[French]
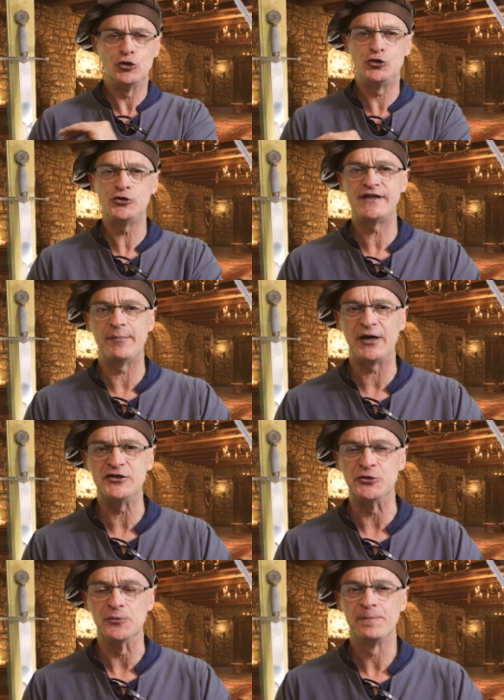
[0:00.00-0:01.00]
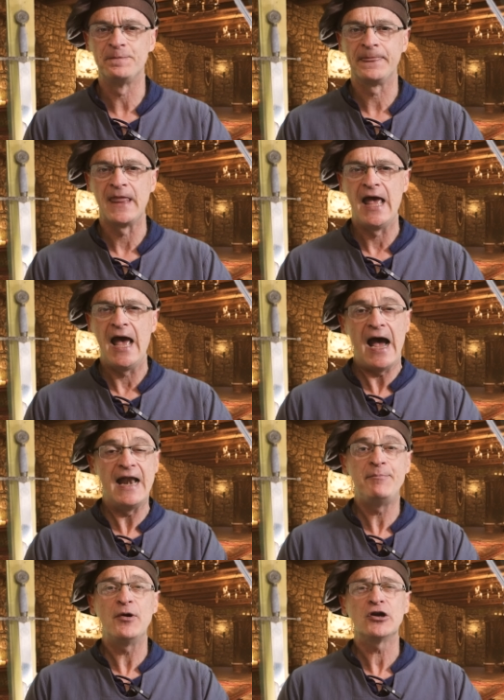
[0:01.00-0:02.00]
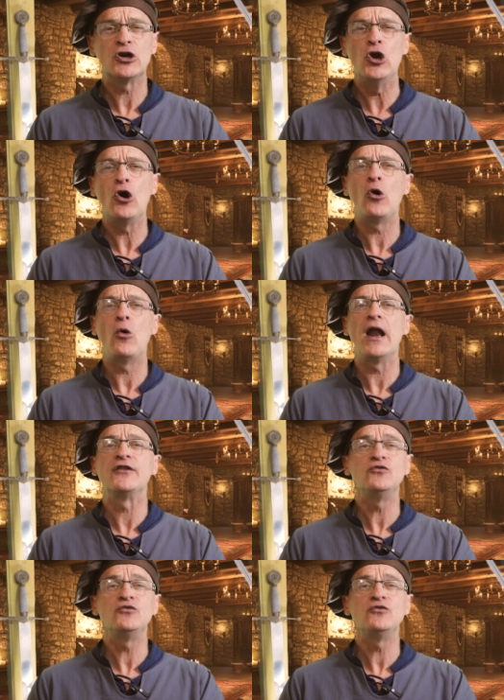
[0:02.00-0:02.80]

juste après Dieu. À l'époque, leur rôle à